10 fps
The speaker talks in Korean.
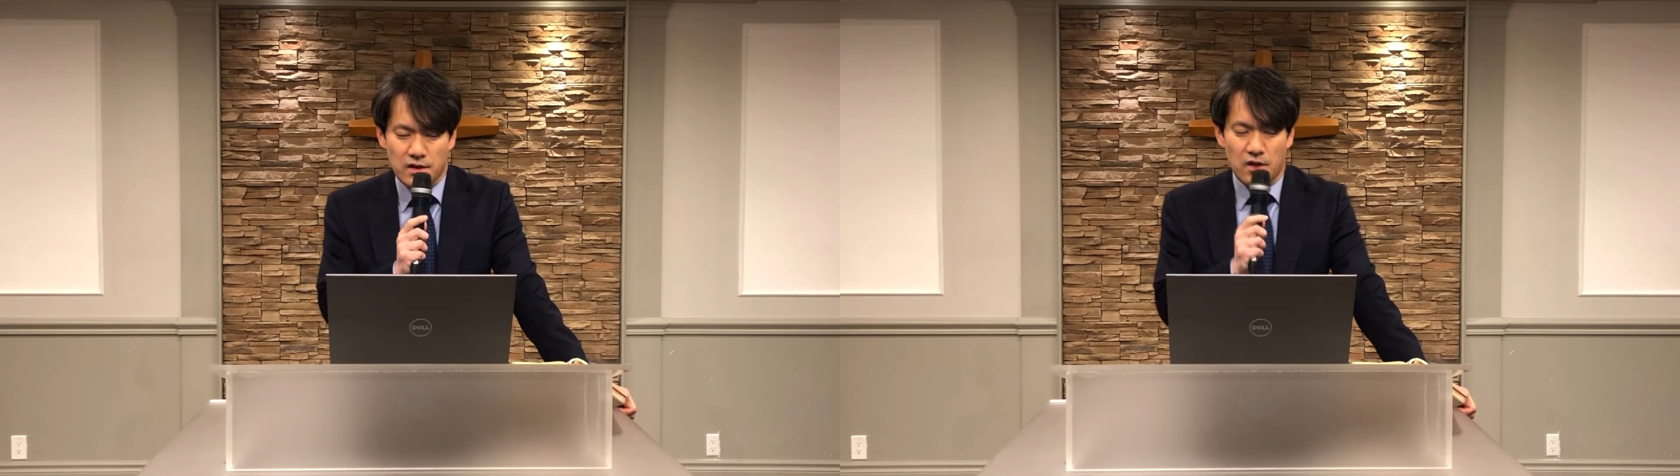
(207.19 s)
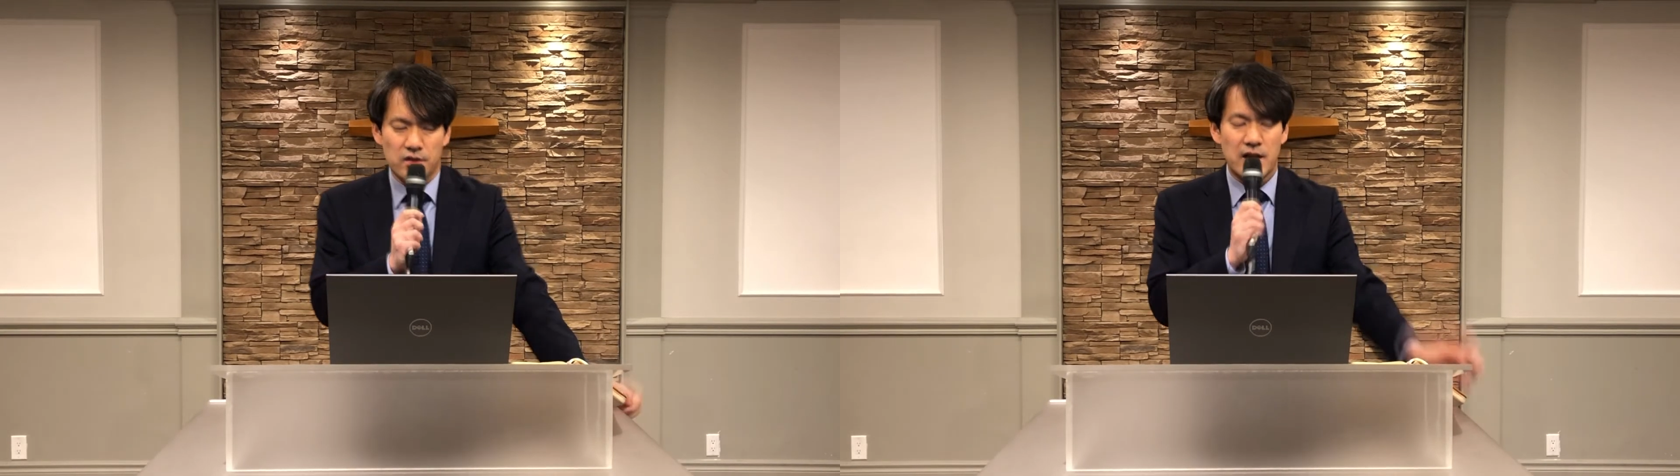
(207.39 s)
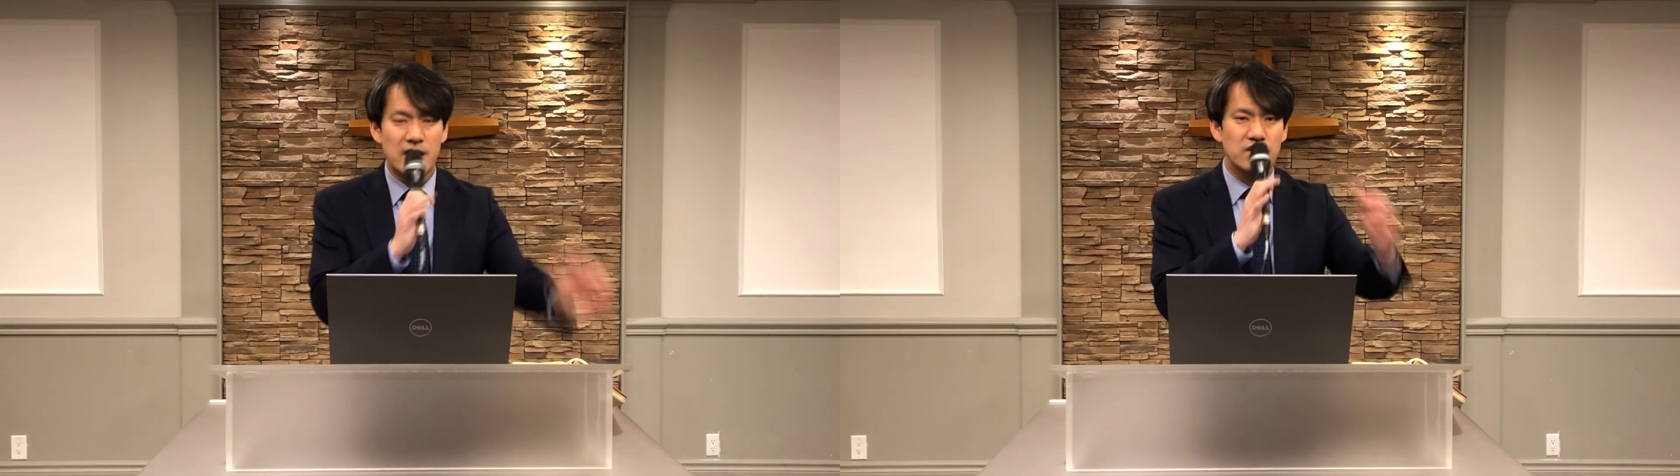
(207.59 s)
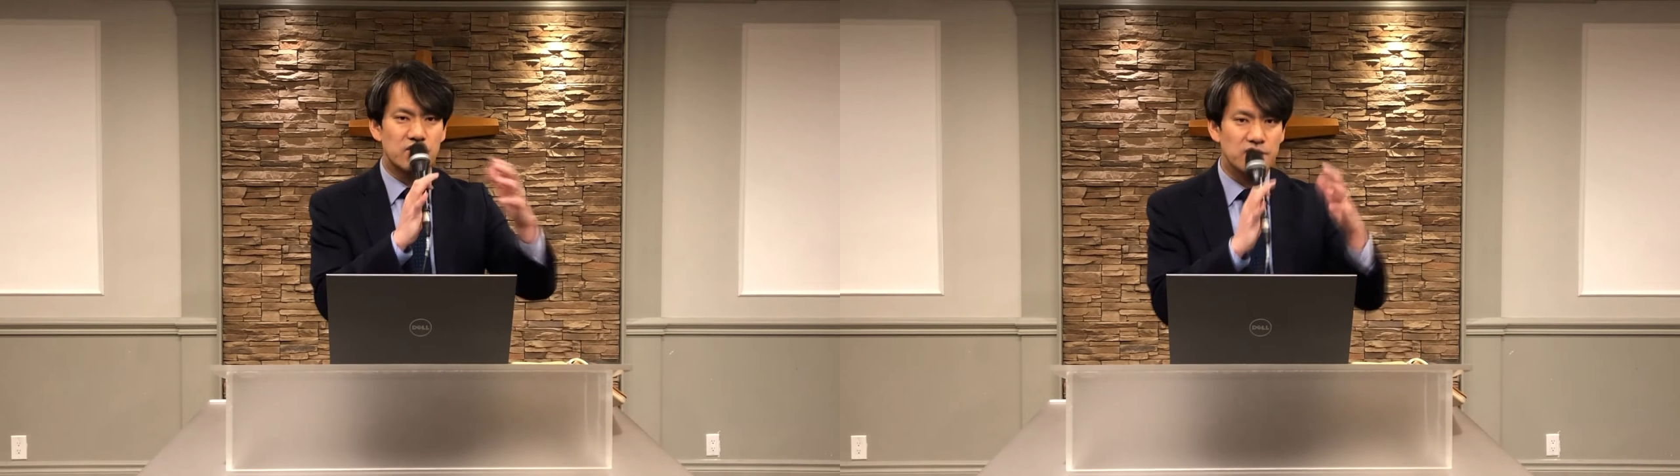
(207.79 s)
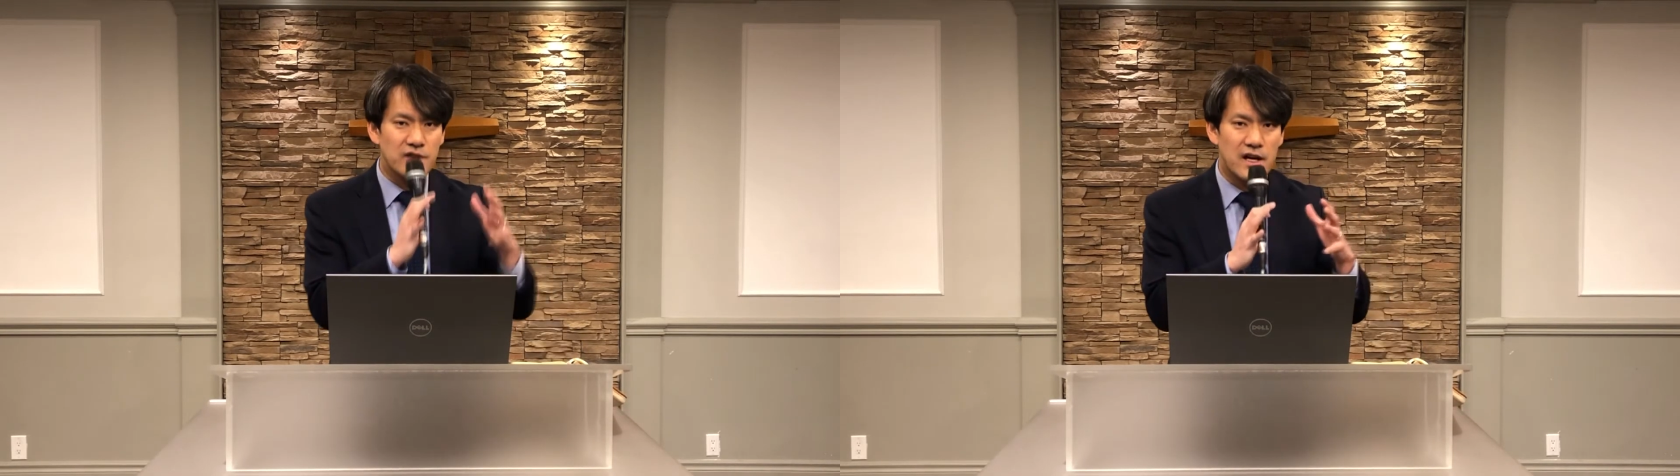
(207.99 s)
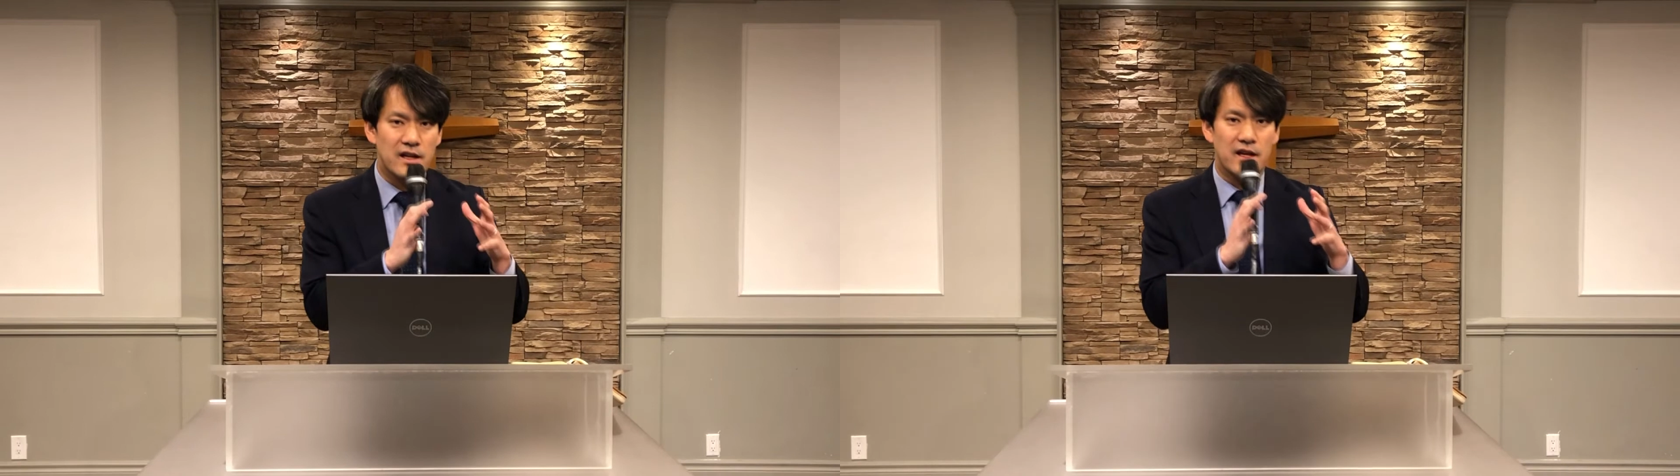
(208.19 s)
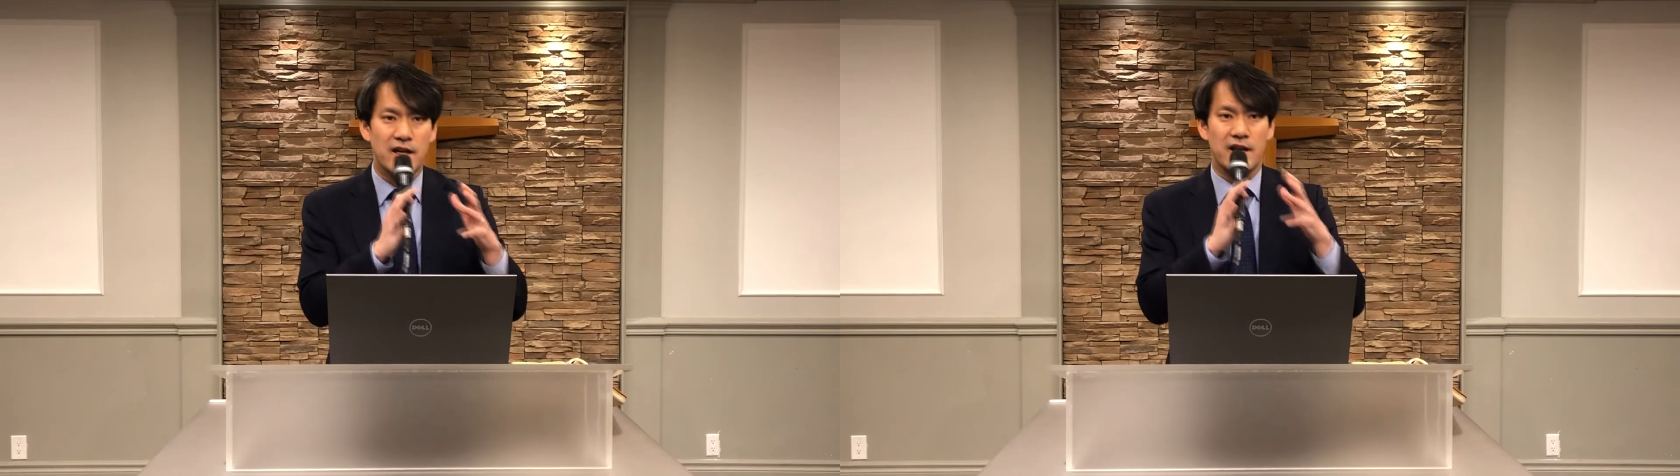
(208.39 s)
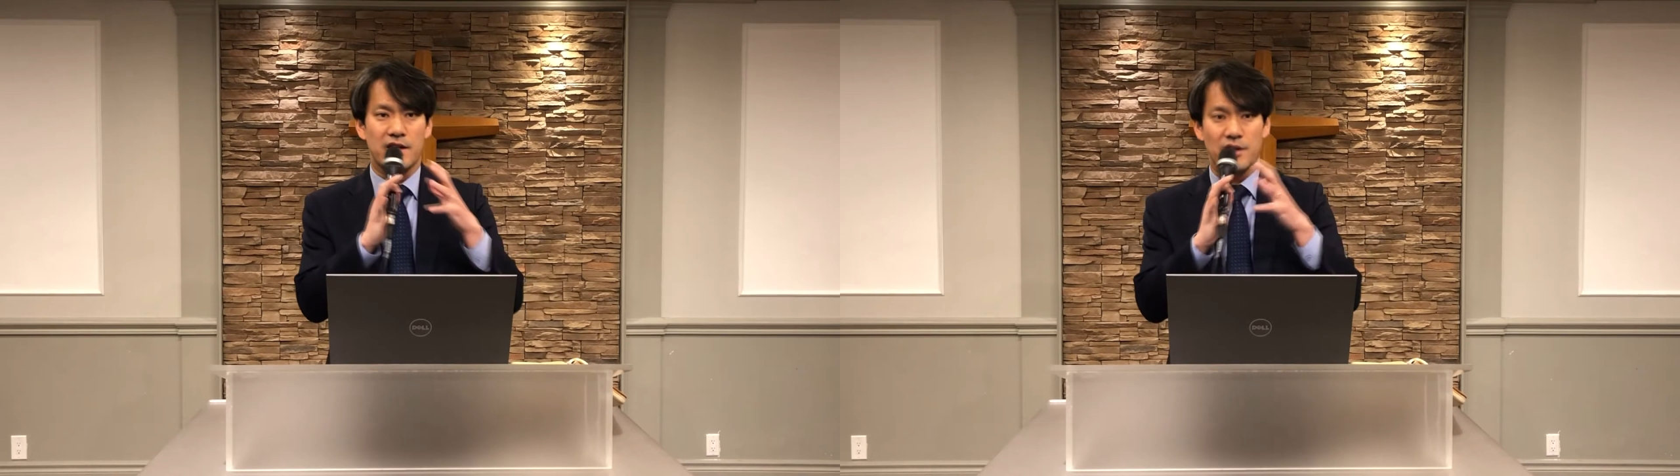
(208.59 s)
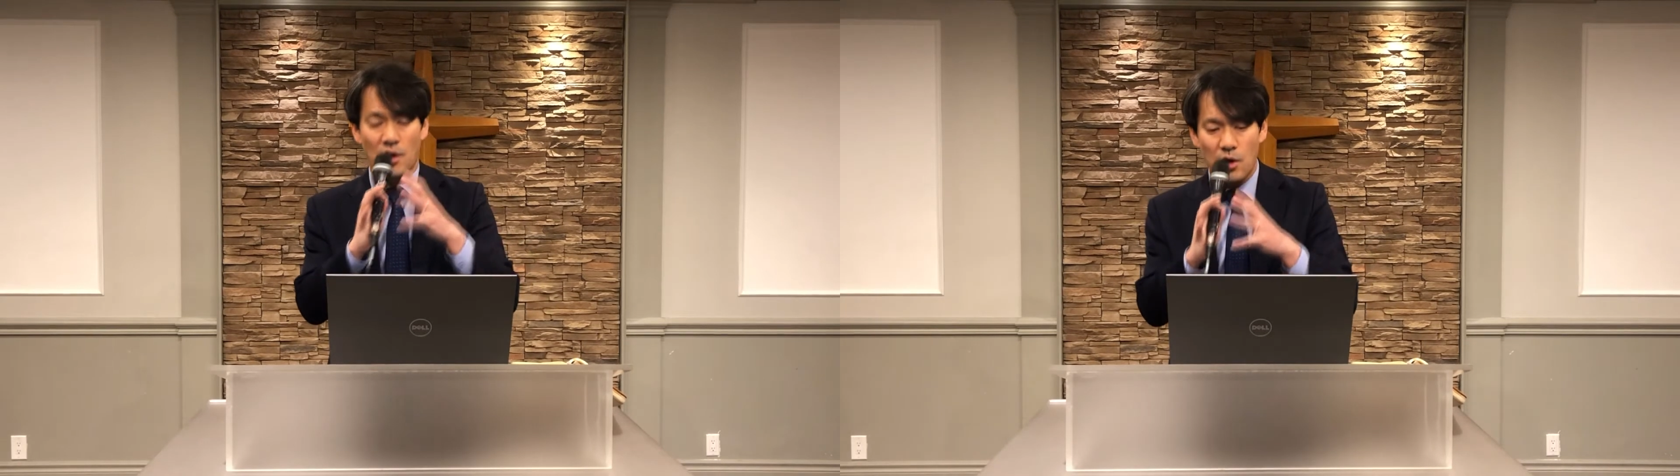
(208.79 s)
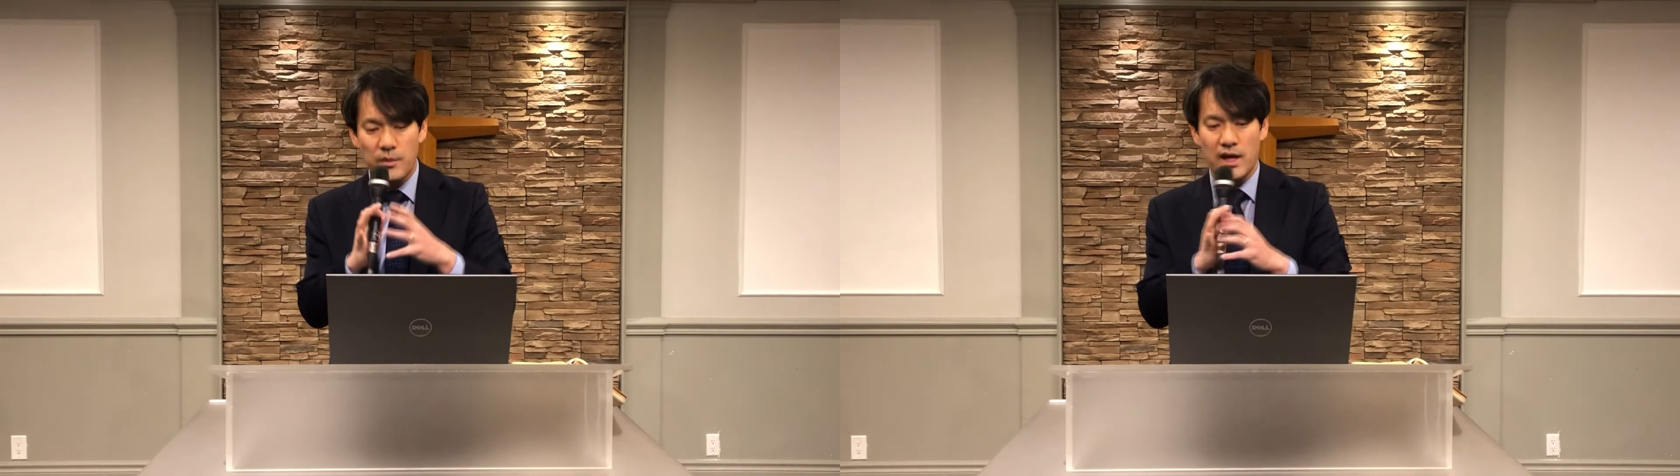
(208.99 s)
어느 한순간의
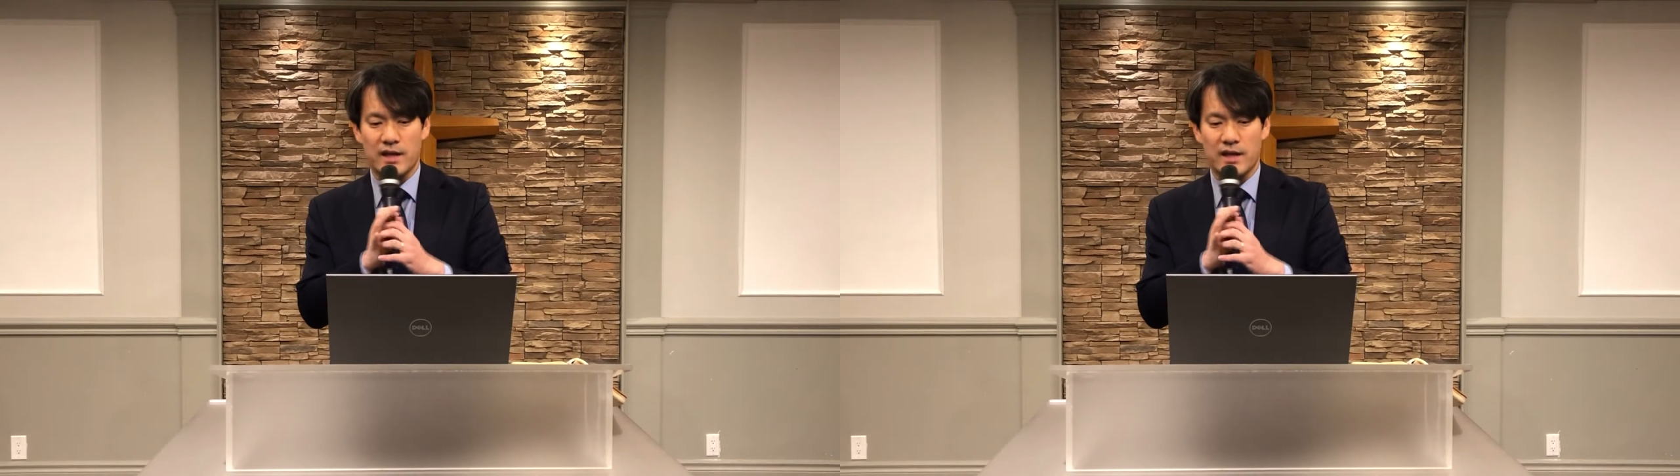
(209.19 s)
경험이